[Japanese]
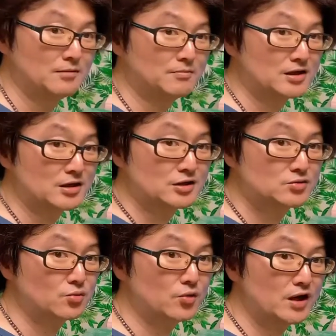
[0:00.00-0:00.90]
まあ
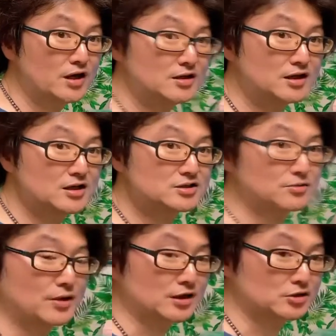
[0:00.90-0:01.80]
そこら辺に関して
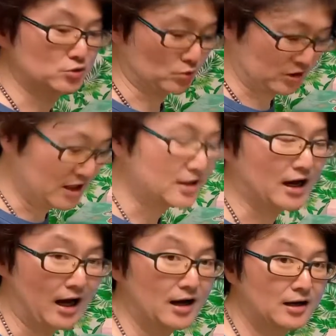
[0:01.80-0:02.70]
はちょっと却
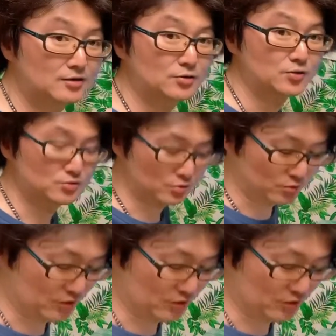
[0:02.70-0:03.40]
下というところ